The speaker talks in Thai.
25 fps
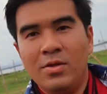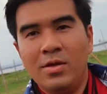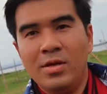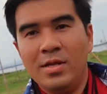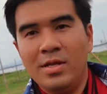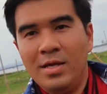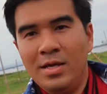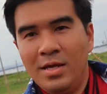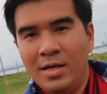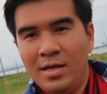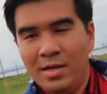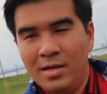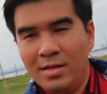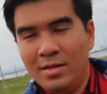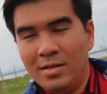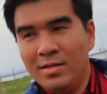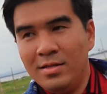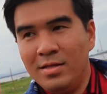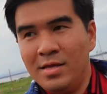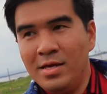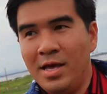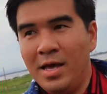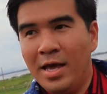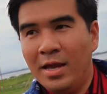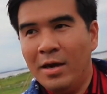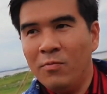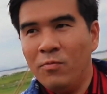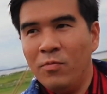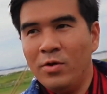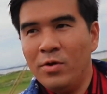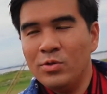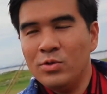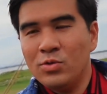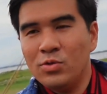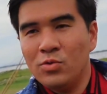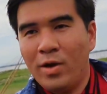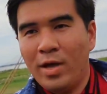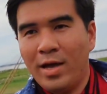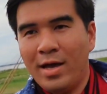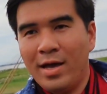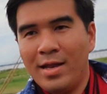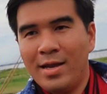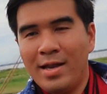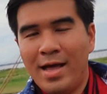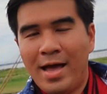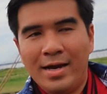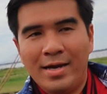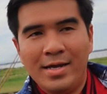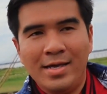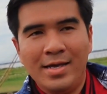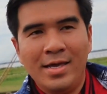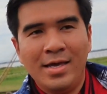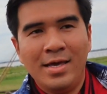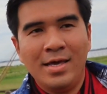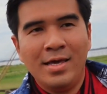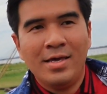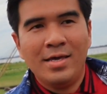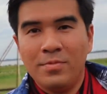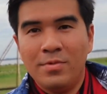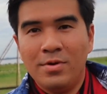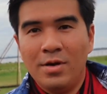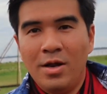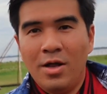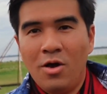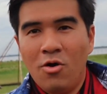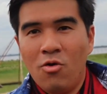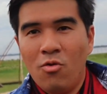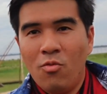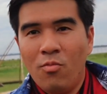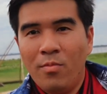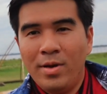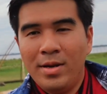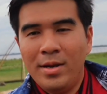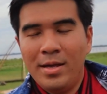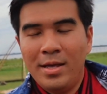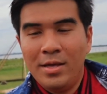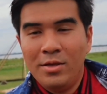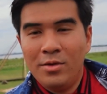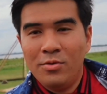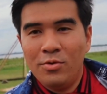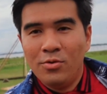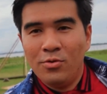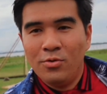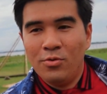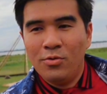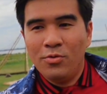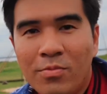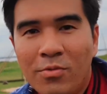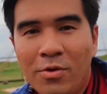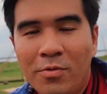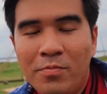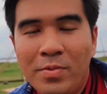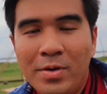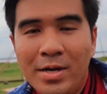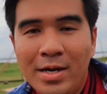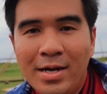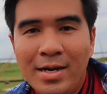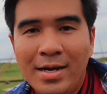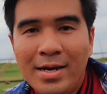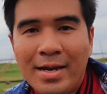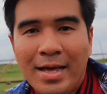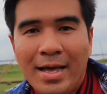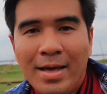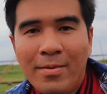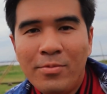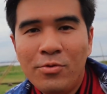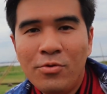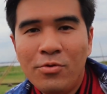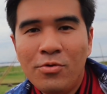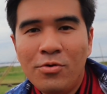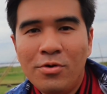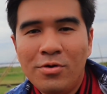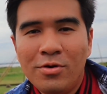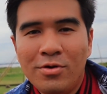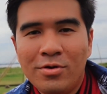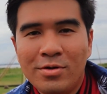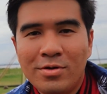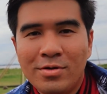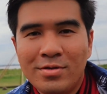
ตอนนี้ที่เห็นวิวสวยขนาดนี้ เราไม่ได้อยู่บนพื้นนะครับทุกคน